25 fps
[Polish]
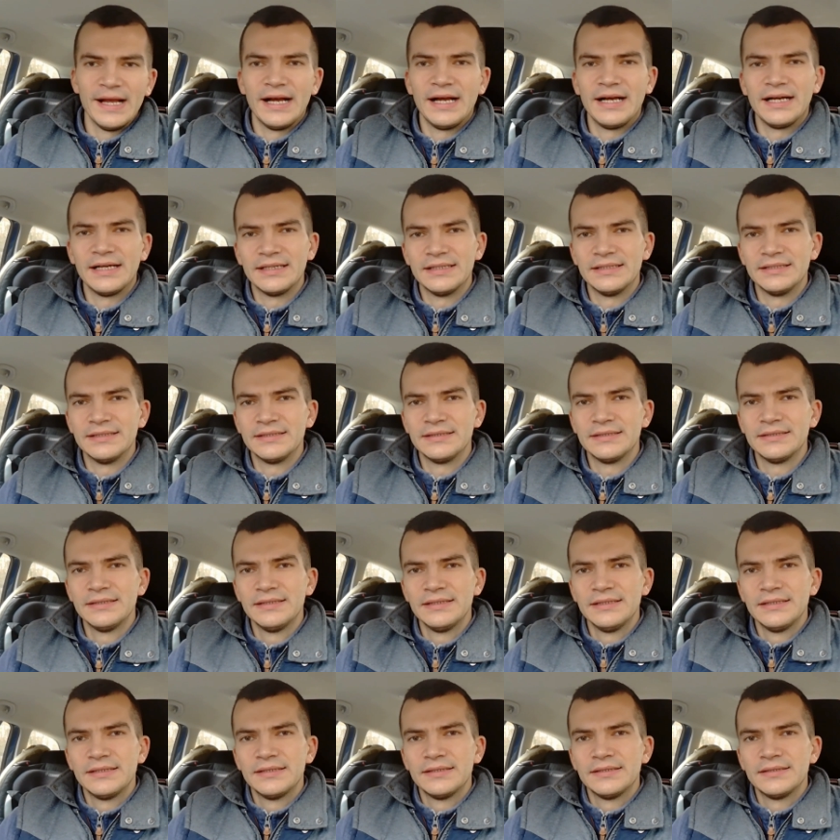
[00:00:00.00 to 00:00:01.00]
ale
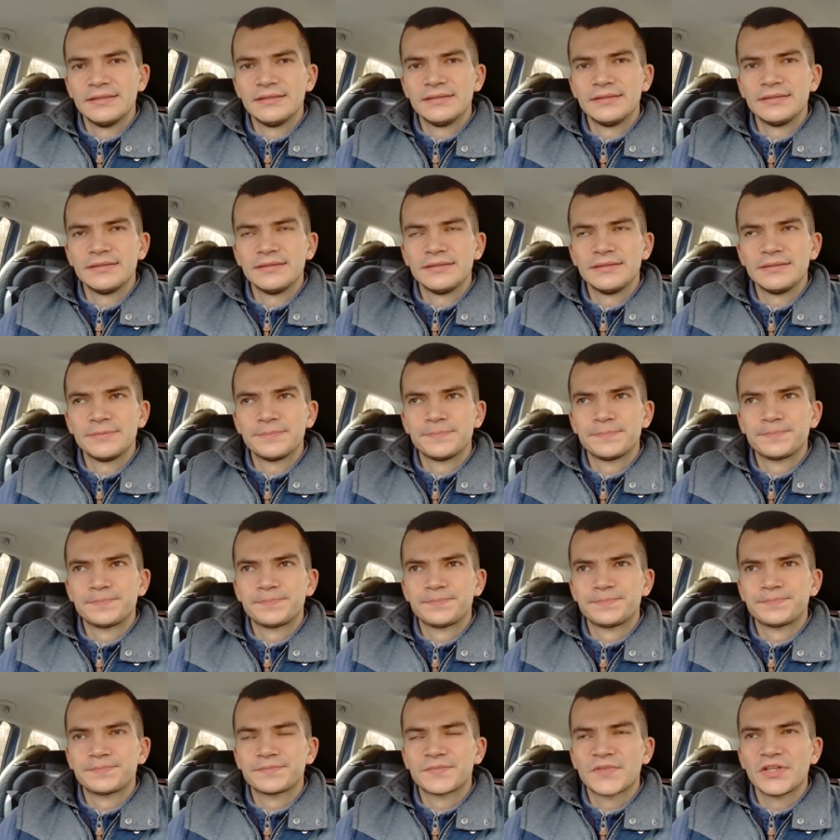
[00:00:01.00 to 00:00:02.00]

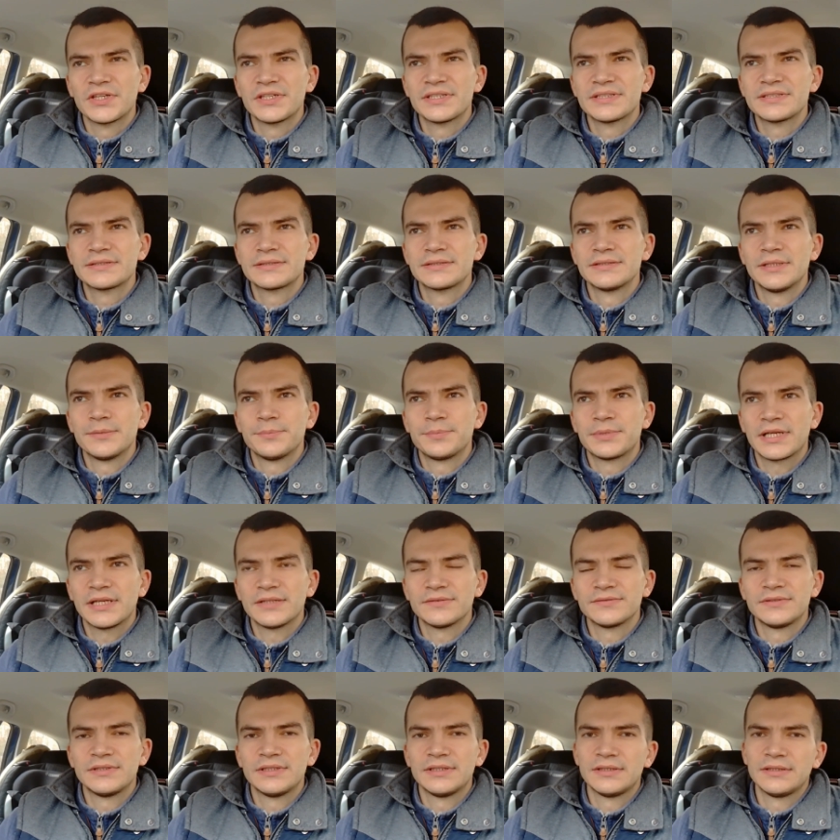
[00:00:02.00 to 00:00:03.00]
yy, to jest
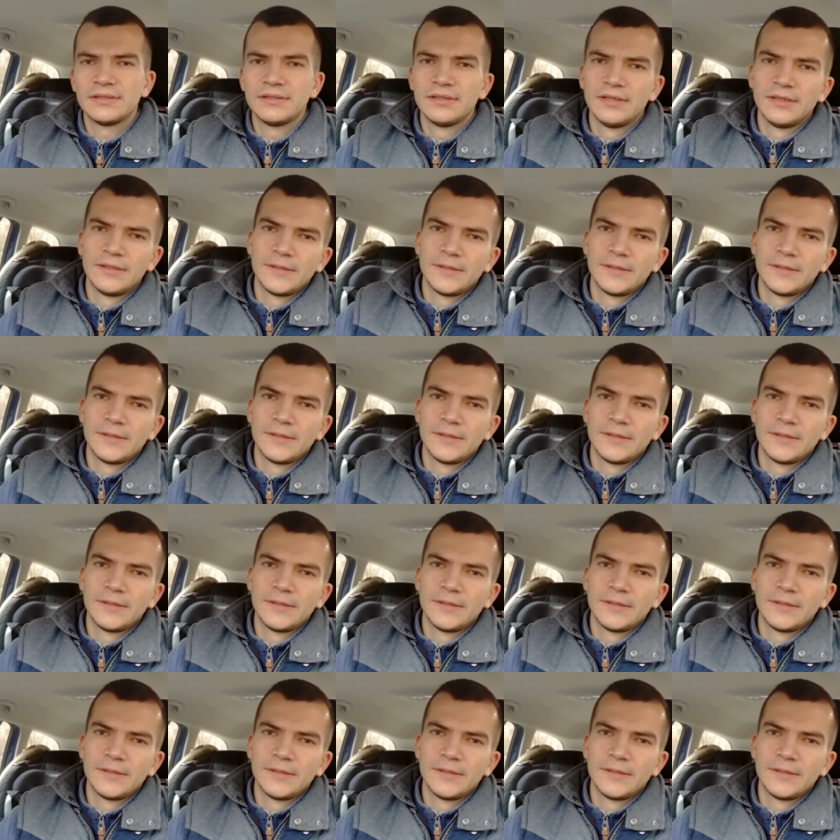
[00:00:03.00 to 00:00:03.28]
naprawdę